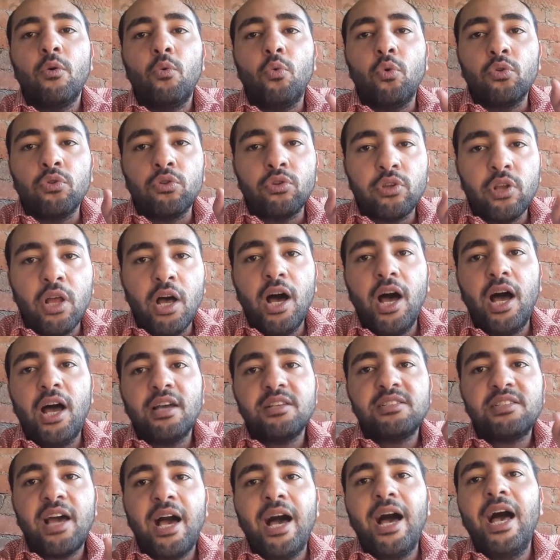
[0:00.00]

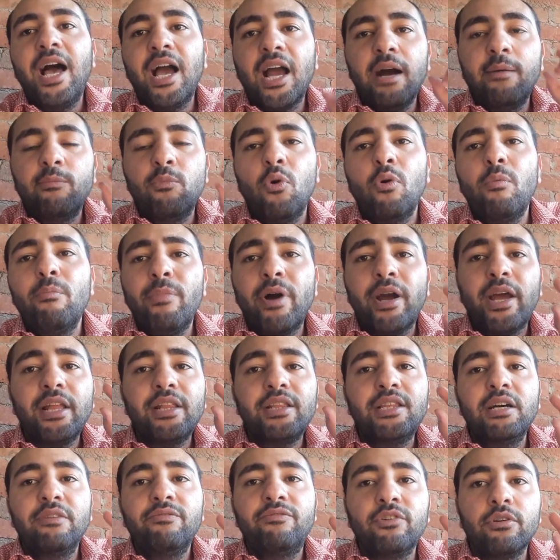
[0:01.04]
ونلاحظ حاجه مهمه
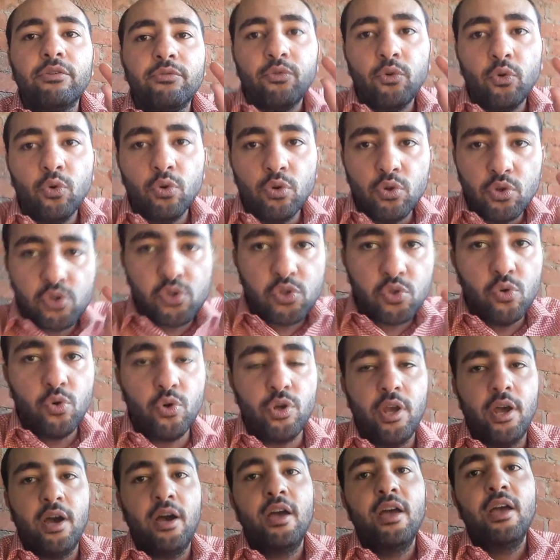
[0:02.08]
جدا في الفول
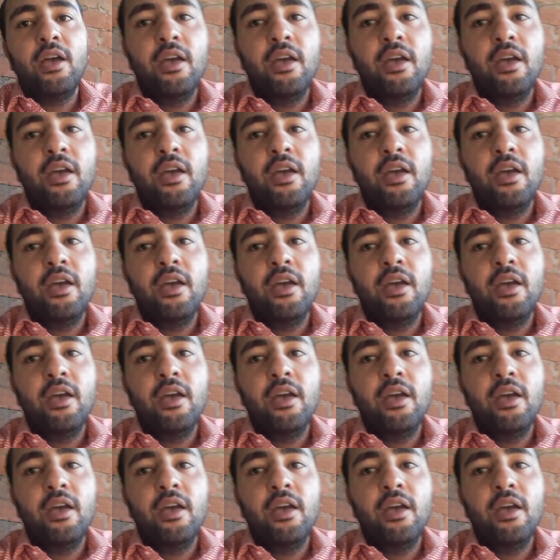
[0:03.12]
الصويا